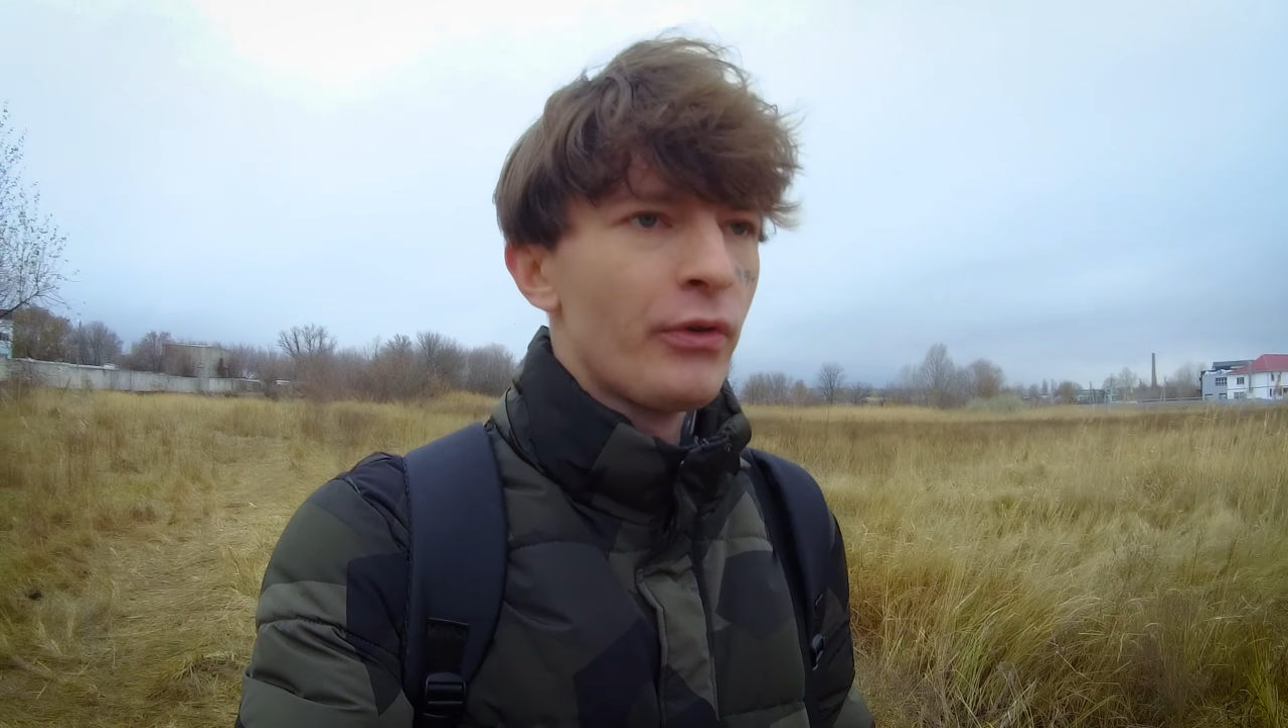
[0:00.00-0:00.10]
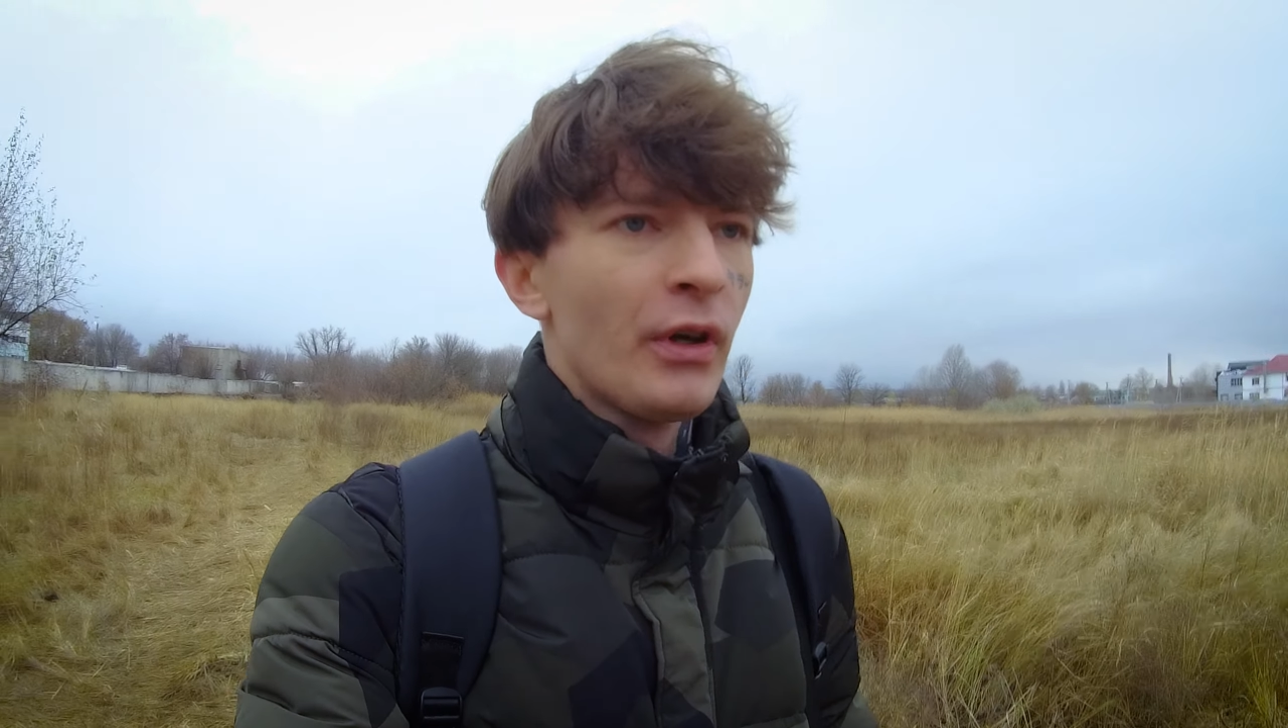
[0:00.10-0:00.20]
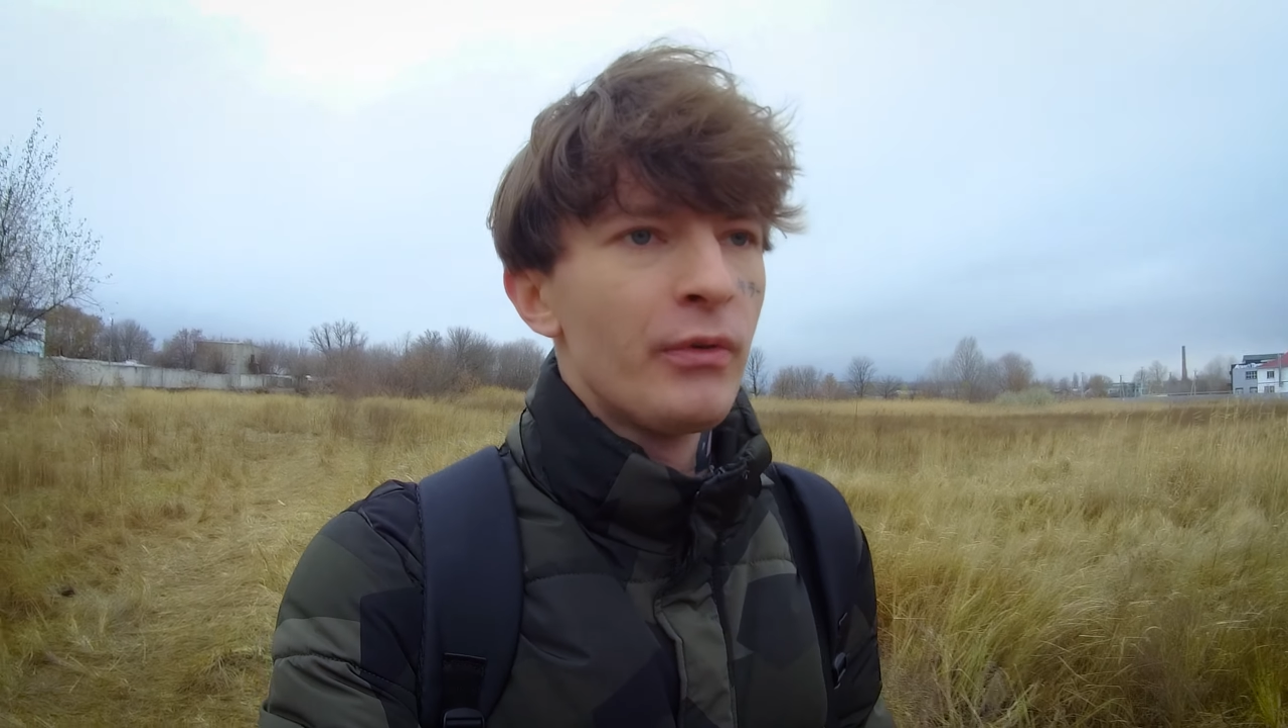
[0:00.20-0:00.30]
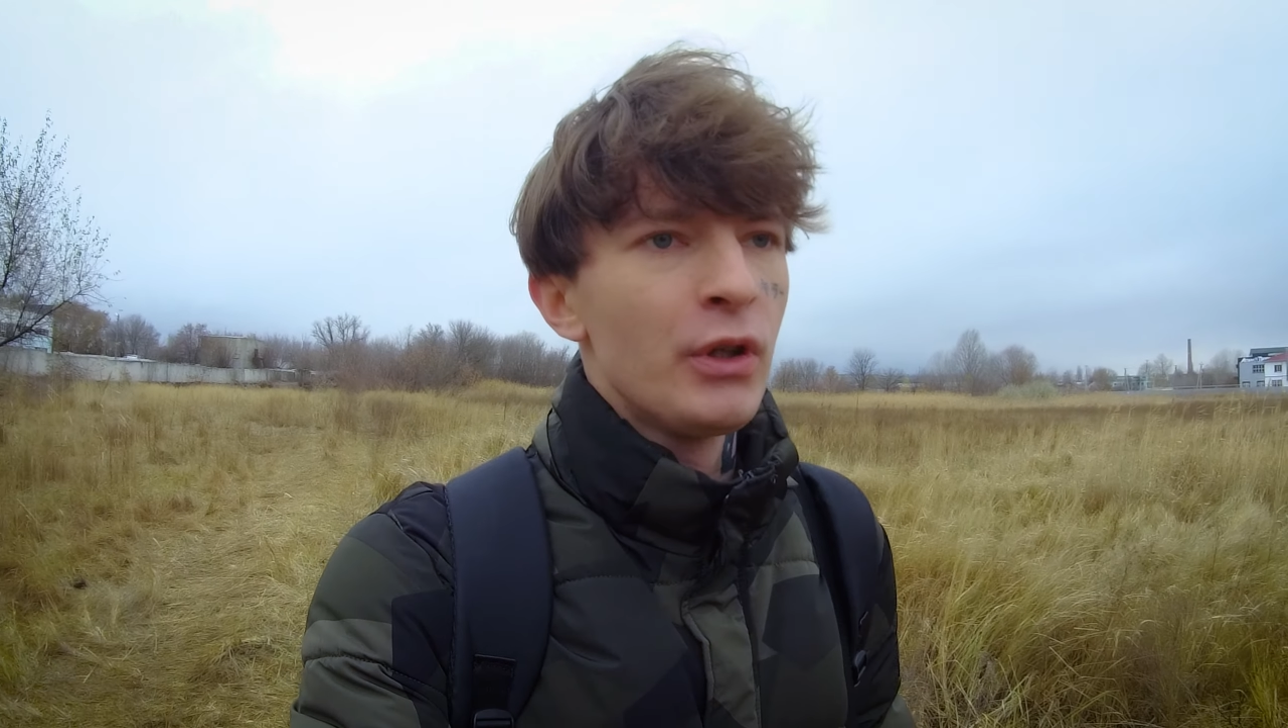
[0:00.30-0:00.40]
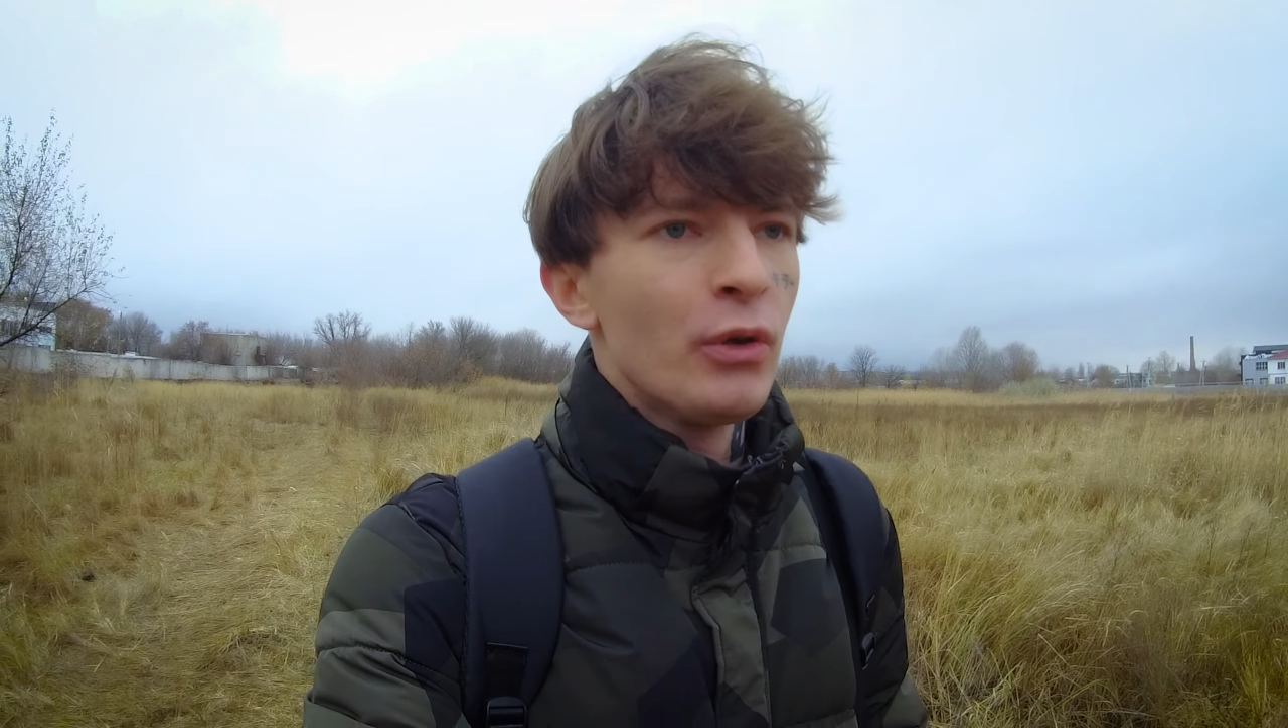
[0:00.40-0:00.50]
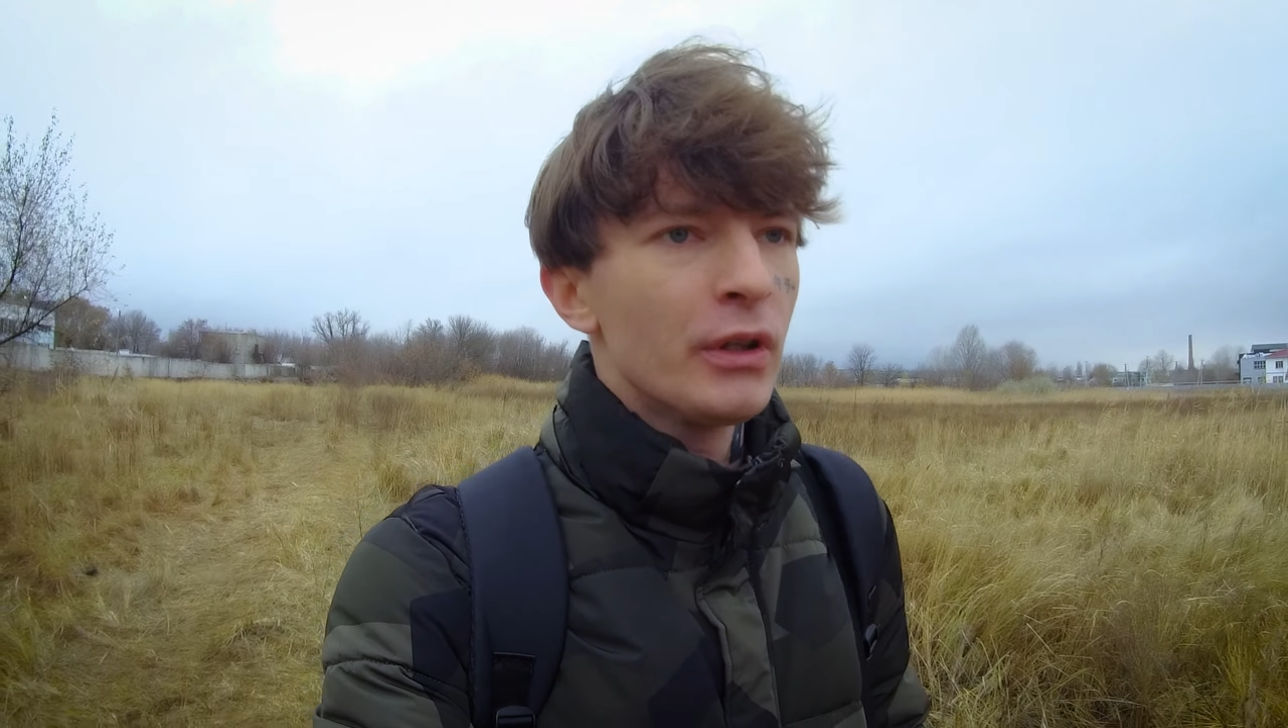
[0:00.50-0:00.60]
своих видео